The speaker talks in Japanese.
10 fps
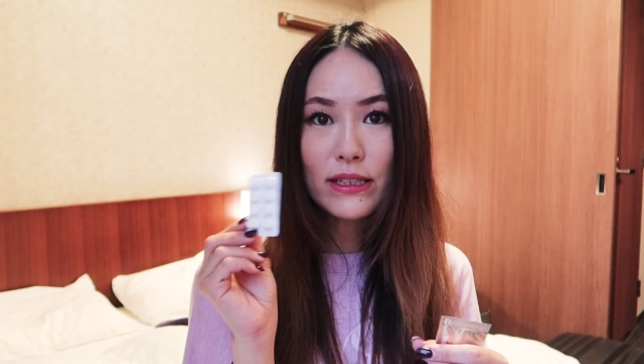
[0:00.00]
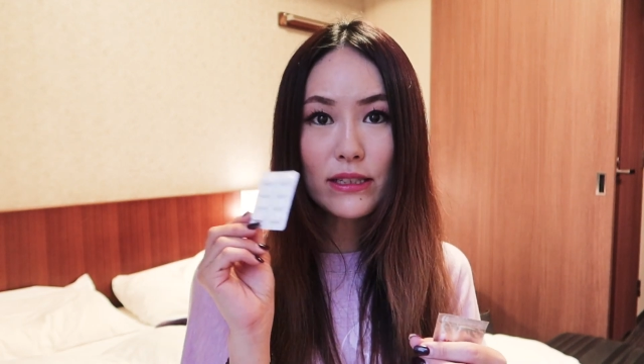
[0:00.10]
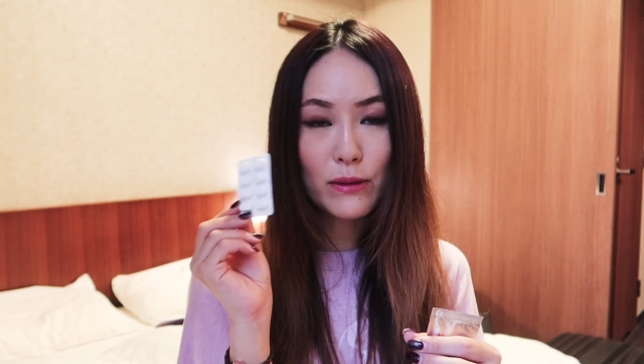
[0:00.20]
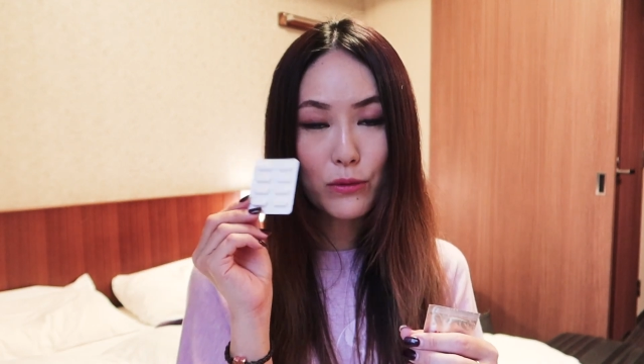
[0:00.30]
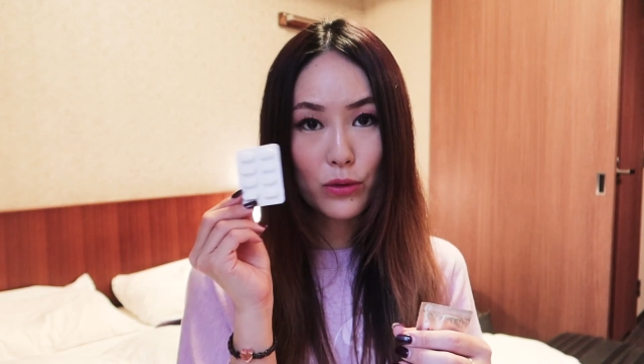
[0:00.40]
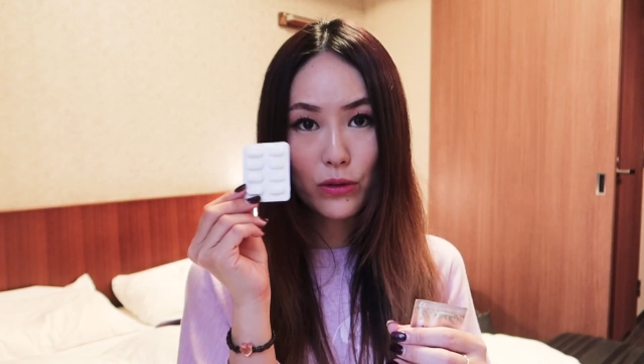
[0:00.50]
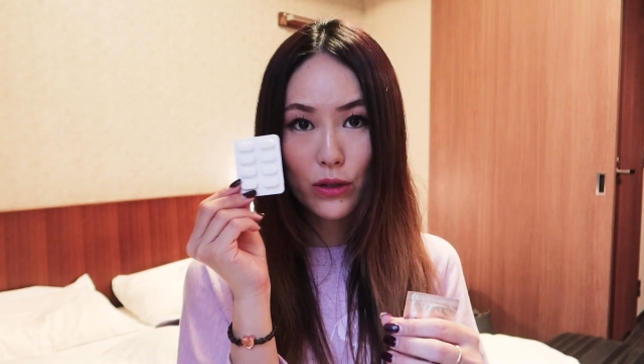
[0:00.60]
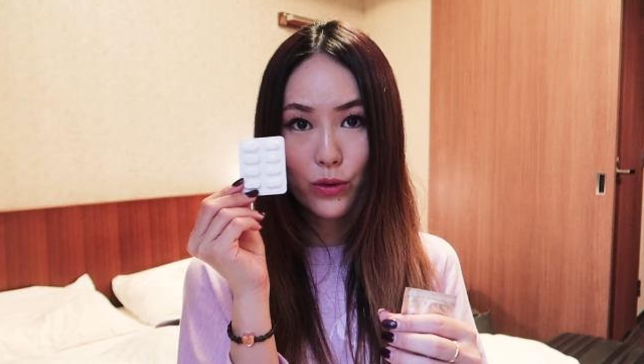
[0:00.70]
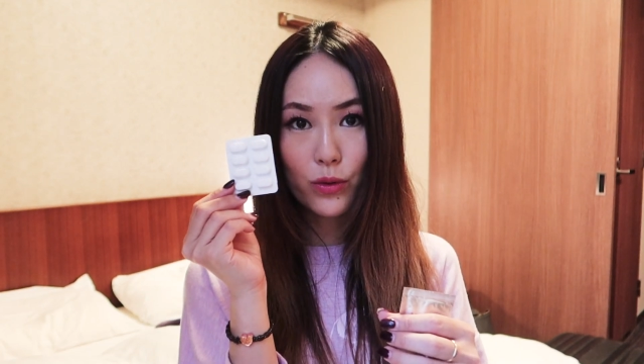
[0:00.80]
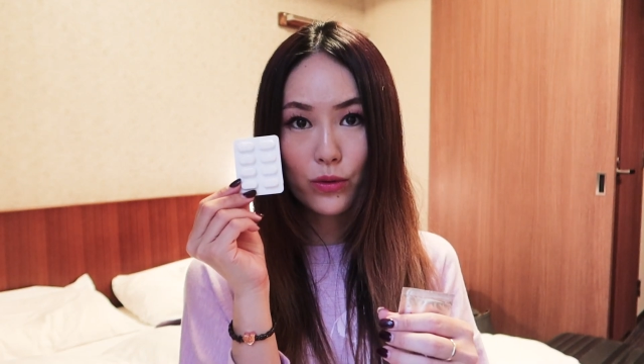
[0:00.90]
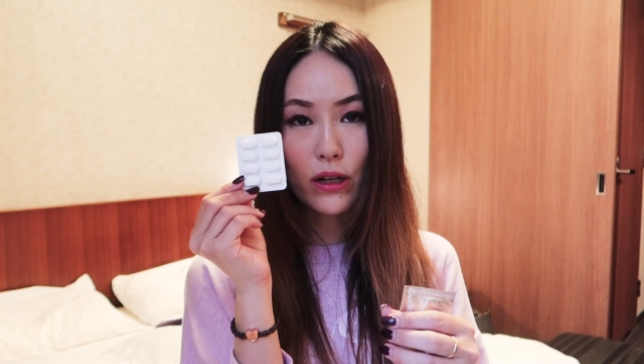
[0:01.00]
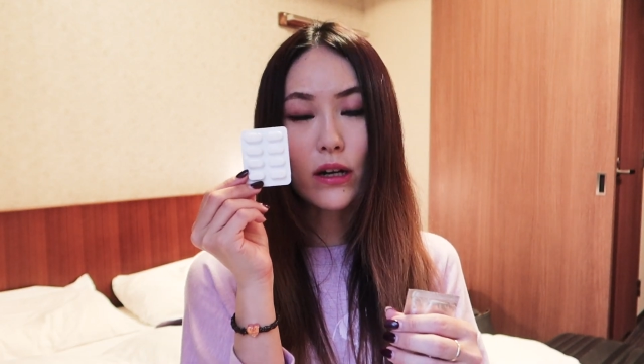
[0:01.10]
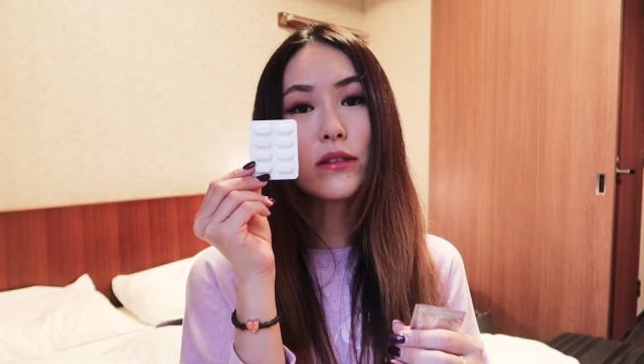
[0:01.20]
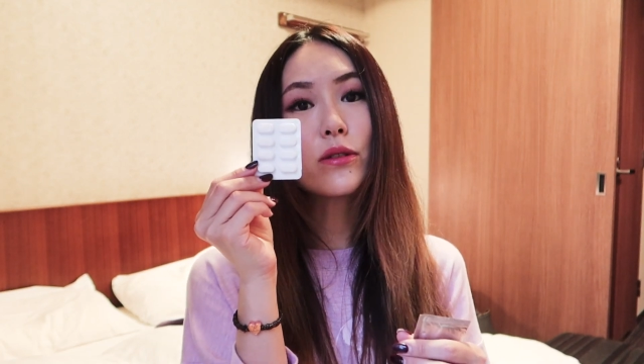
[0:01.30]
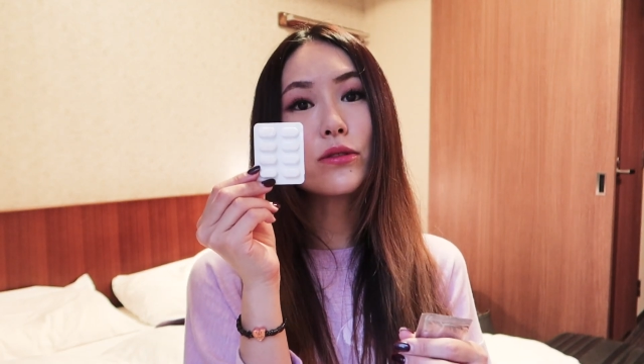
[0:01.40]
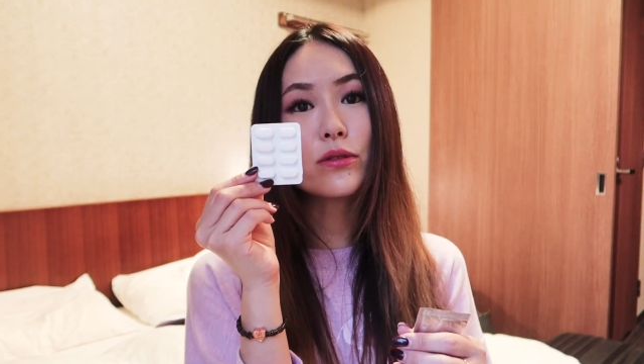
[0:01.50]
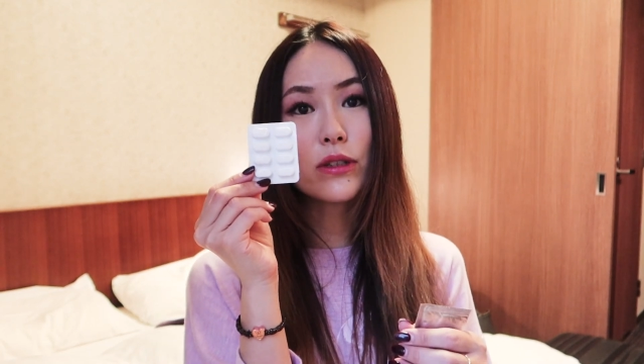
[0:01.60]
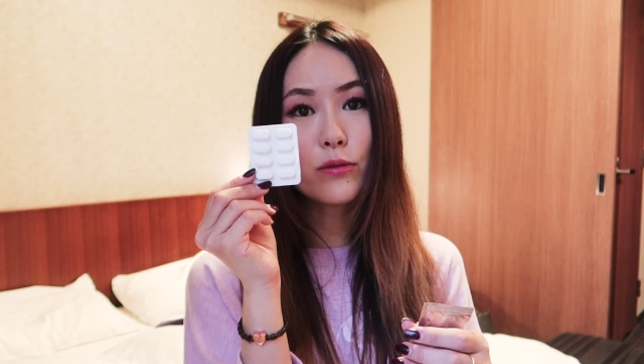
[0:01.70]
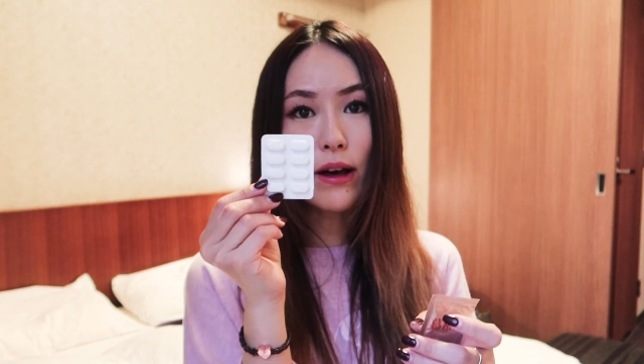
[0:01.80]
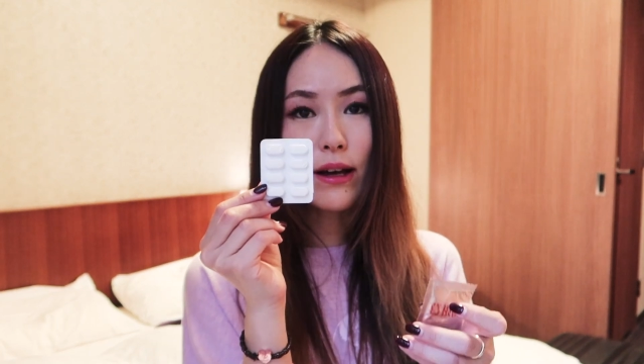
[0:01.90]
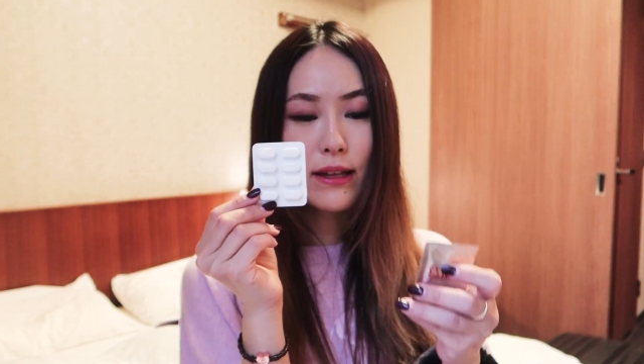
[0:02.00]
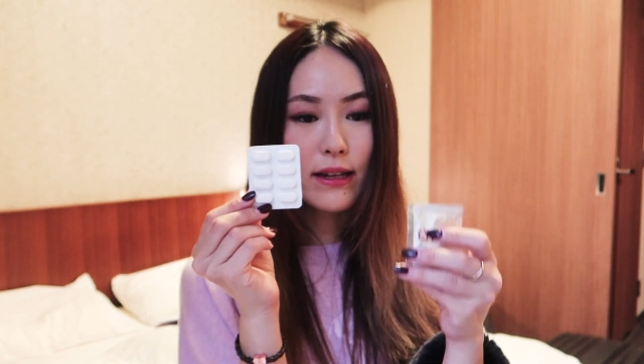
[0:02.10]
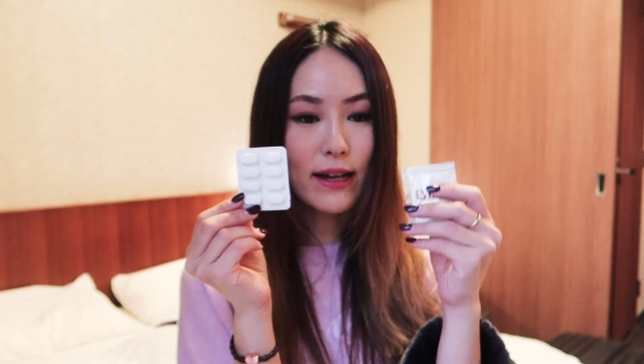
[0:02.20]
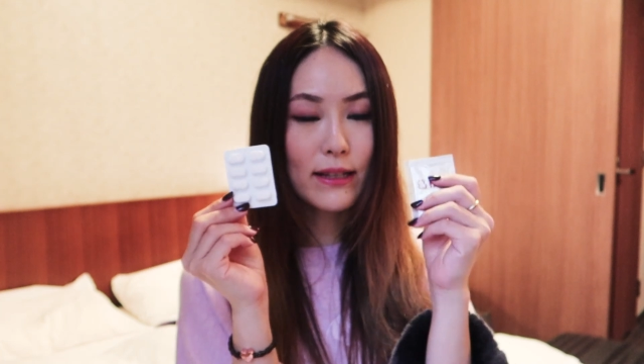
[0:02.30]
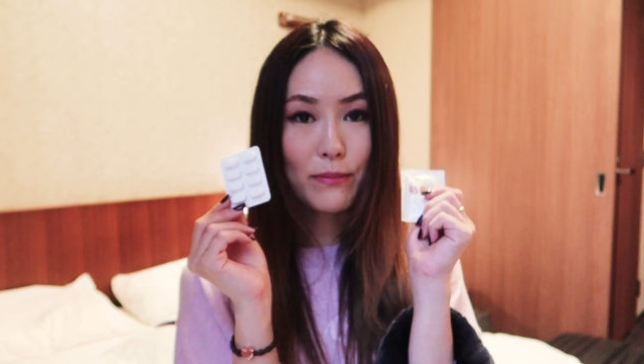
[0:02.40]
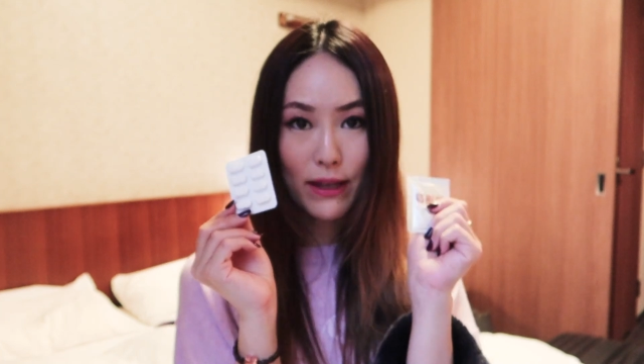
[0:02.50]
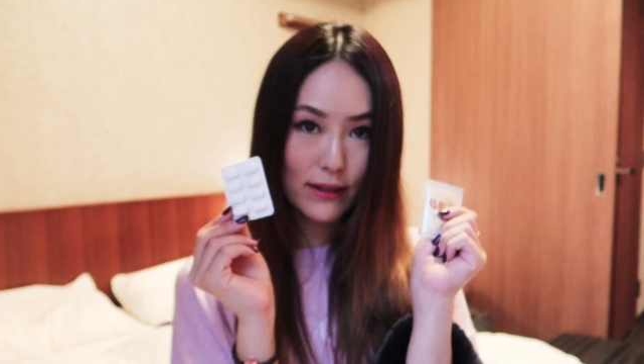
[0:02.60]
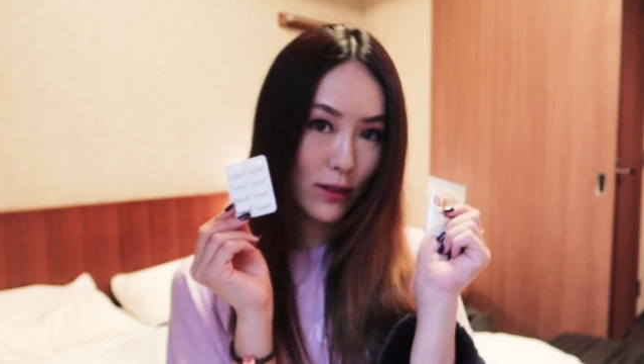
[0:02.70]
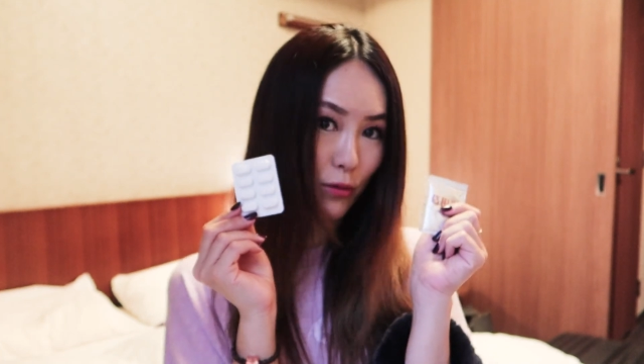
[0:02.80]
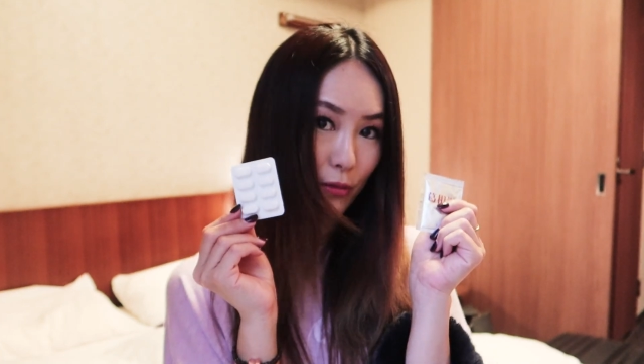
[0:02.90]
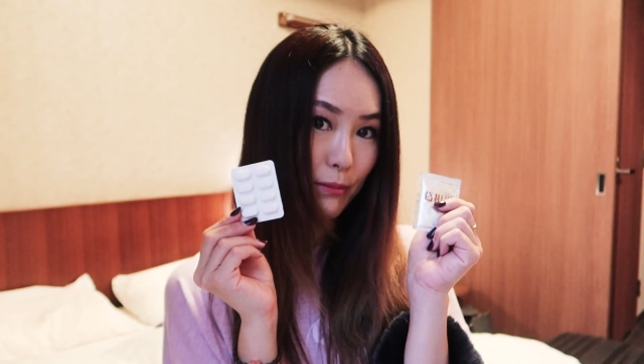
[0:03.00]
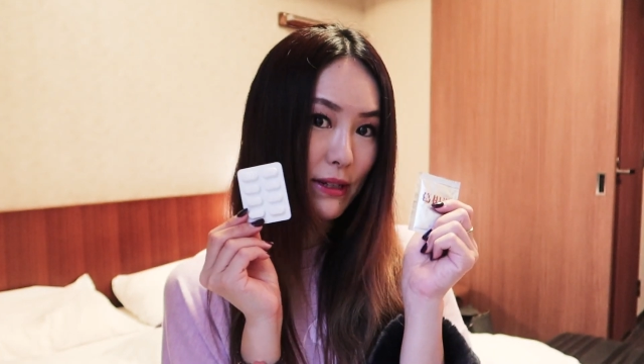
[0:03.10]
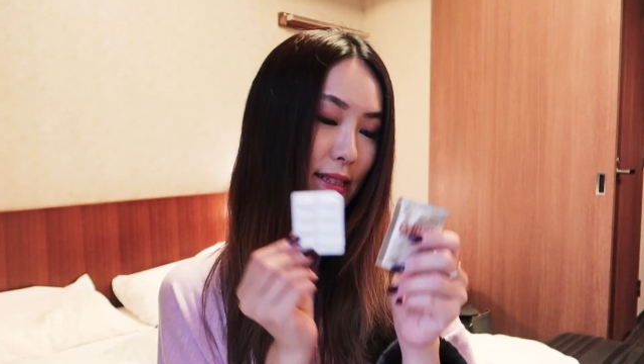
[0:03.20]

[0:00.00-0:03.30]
いつでも取れるような風邪薬ははい便利だと思いま